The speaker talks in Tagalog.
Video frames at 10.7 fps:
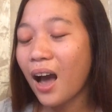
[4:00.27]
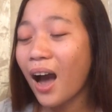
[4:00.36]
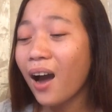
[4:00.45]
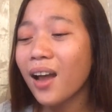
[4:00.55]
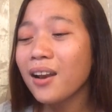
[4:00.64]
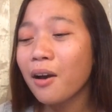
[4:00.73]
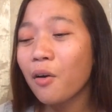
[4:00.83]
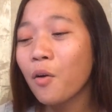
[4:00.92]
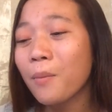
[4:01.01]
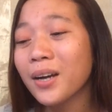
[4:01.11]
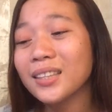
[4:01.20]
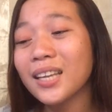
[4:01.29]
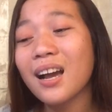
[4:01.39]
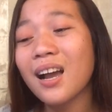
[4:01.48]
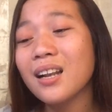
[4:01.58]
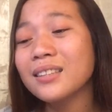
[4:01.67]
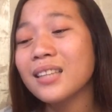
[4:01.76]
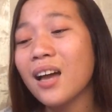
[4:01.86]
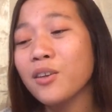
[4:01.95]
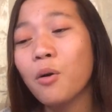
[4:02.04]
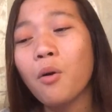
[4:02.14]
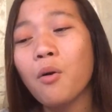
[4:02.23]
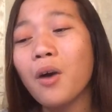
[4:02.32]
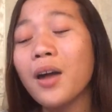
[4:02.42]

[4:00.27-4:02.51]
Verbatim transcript: Akala ko magtagal tayo kung